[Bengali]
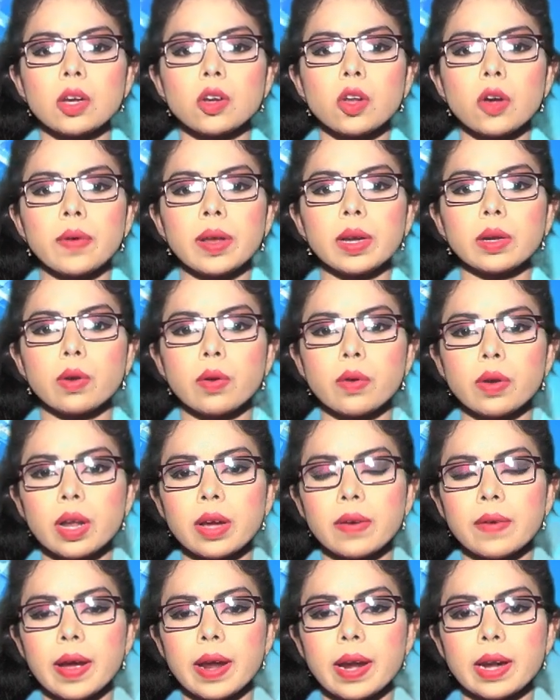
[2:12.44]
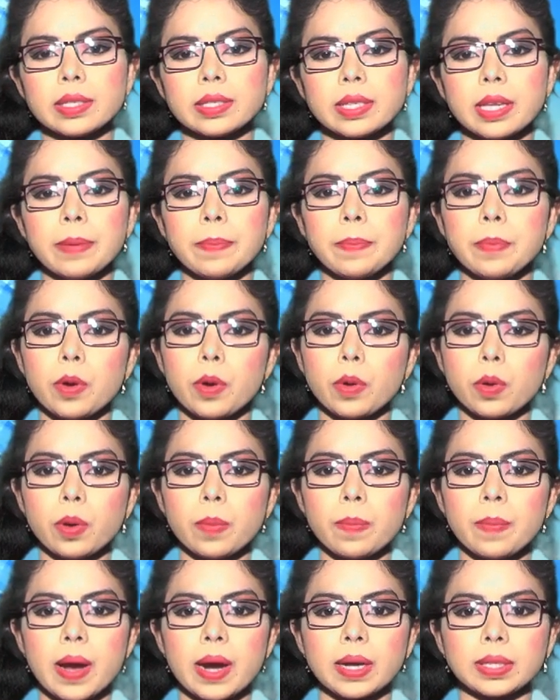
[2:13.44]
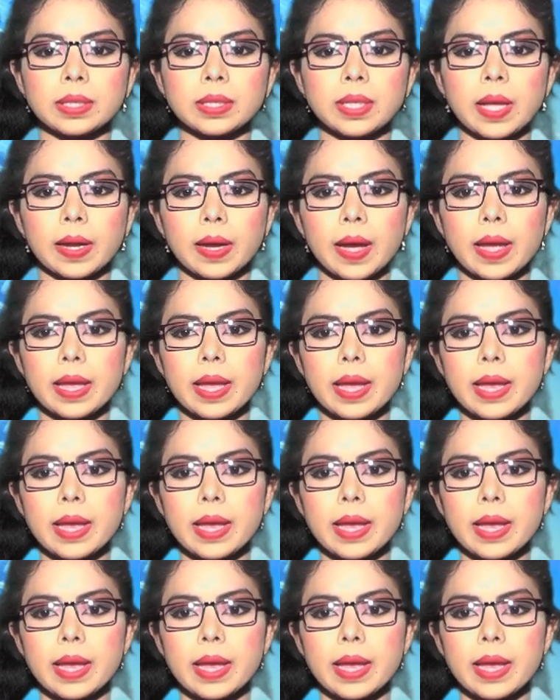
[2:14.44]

নোভেল করোনা ভাইরাসে প্রকোপ বাড়তে থাকা